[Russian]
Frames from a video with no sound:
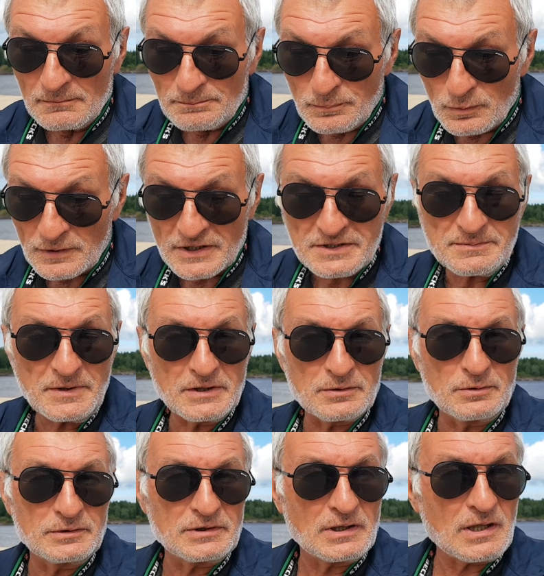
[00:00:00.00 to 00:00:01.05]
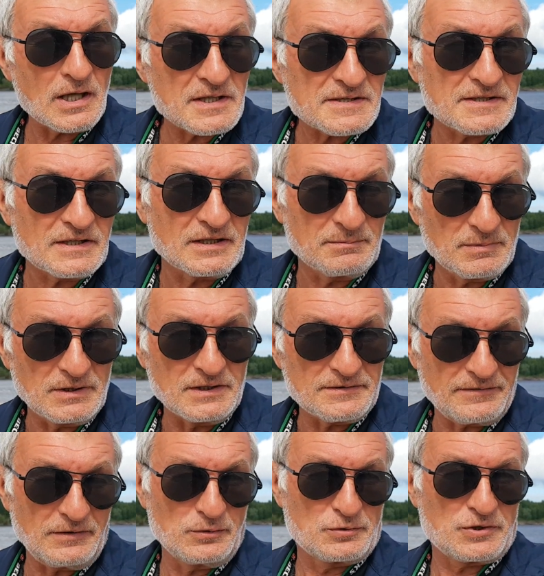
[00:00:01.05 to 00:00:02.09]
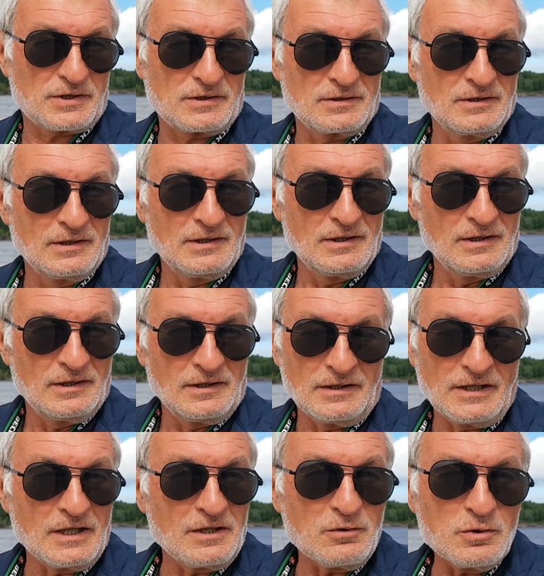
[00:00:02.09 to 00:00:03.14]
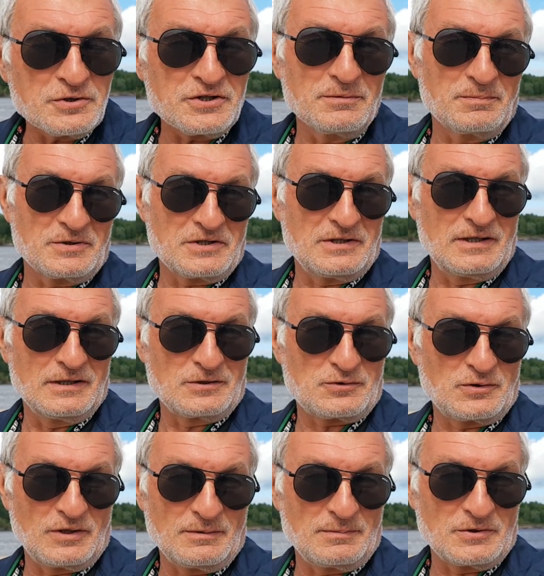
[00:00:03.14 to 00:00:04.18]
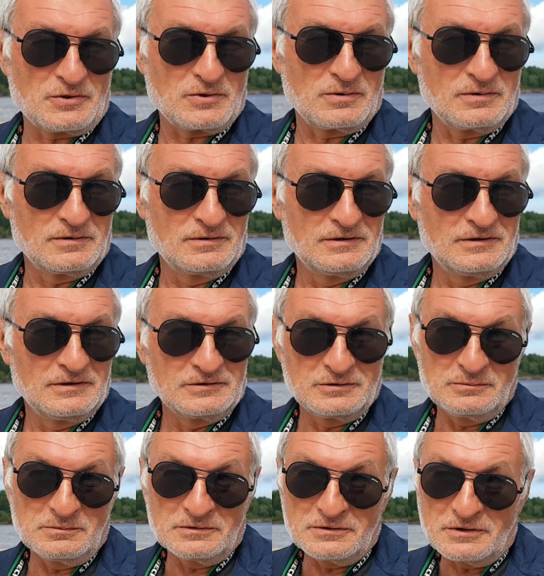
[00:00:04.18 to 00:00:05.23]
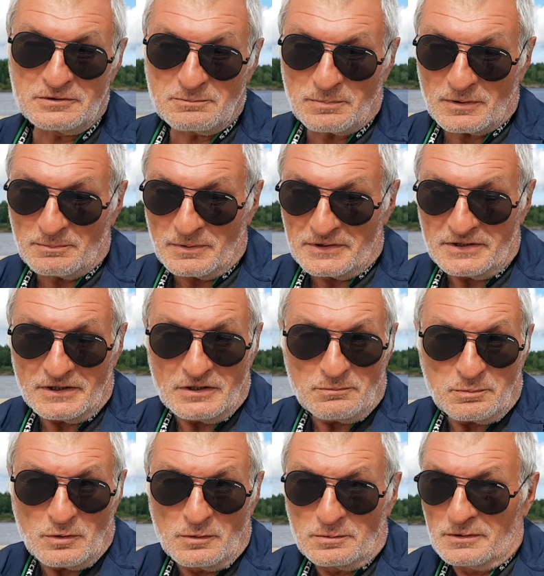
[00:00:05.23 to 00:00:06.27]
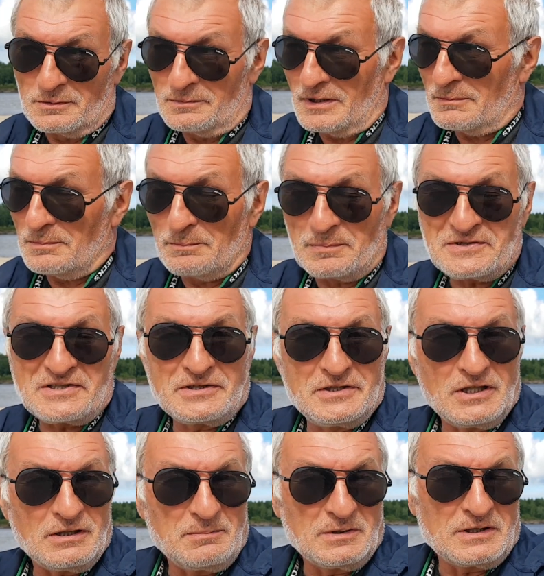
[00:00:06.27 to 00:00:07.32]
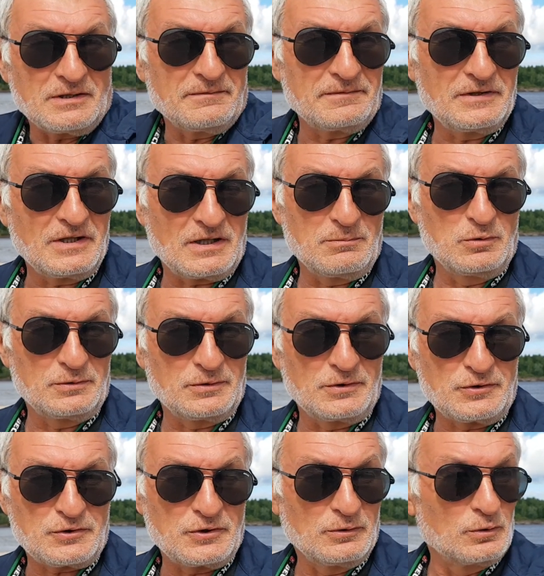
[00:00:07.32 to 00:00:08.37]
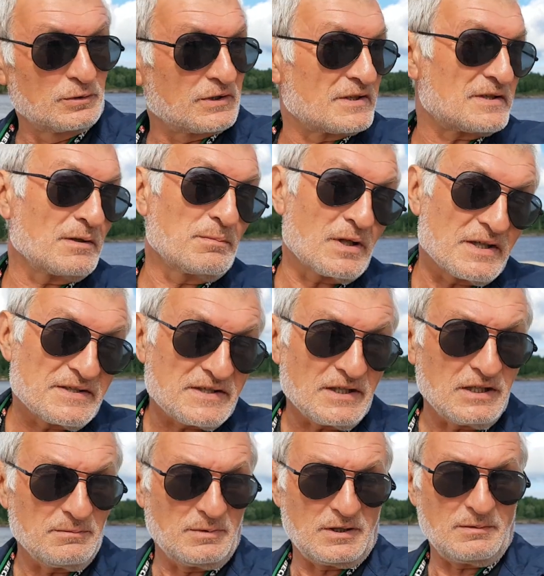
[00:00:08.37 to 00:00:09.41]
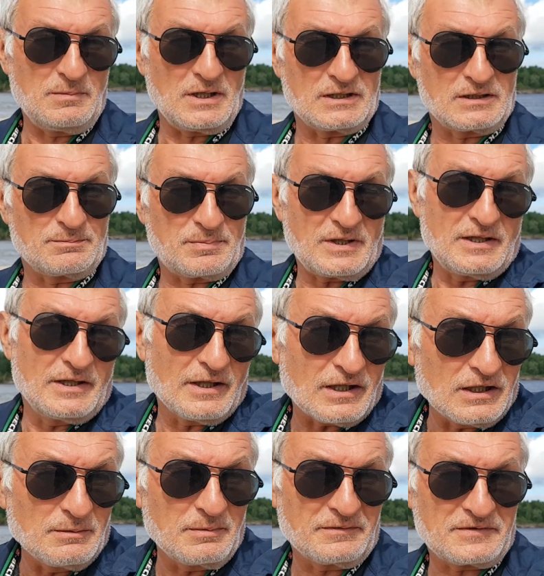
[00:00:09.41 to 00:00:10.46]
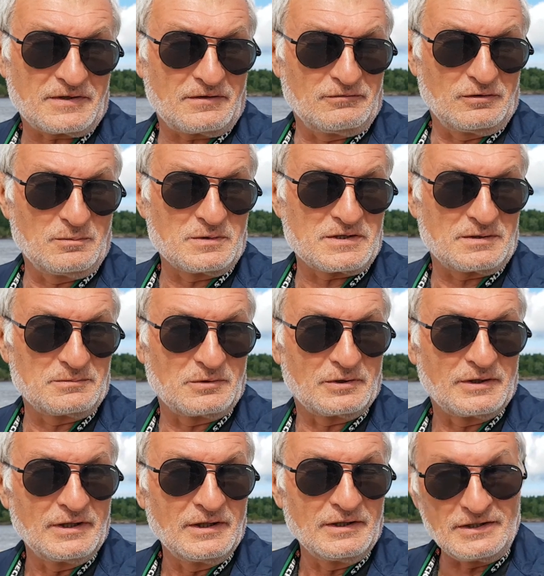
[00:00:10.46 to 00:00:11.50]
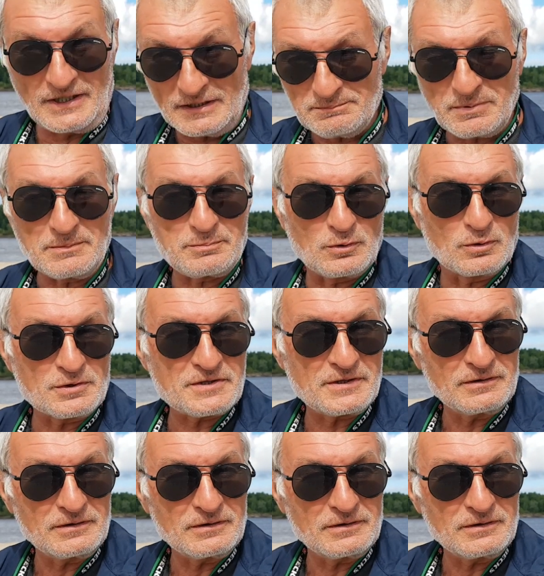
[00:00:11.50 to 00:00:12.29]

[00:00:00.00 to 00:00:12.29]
По размеру это разные были зверюшки. Я очень пожалел, что я пошел. Думал, пропади на пропадом, я бы посидел бы там в неработающей лодке, сообразили бы ребята, приехали бы все равно бы за мной. Нет, а, Ты, ты, ты